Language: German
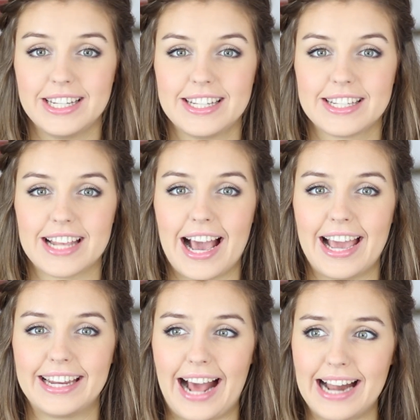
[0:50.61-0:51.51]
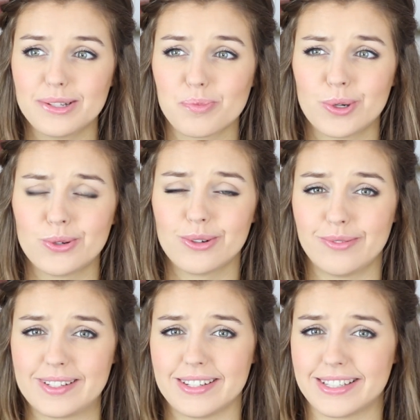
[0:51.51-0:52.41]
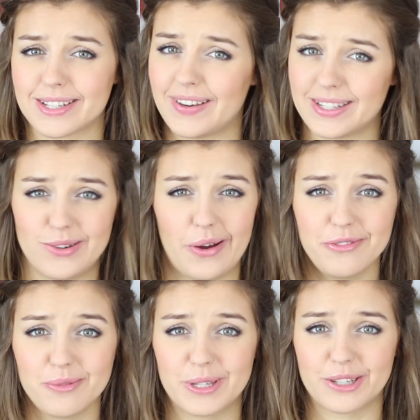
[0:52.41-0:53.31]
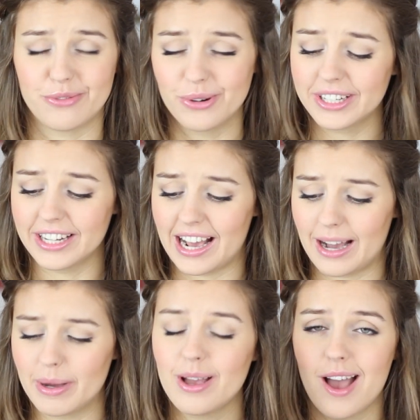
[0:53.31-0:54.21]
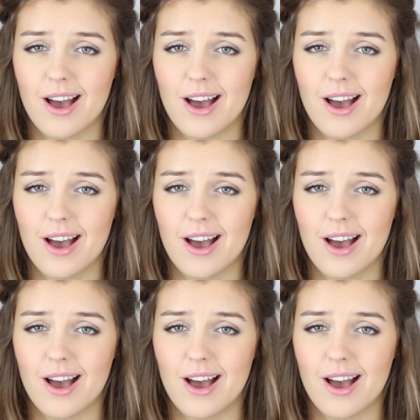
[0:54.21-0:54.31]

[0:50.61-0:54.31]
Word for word: ist ein altes Produkt, was ich jetzt quasi neu für mich gefunden habe.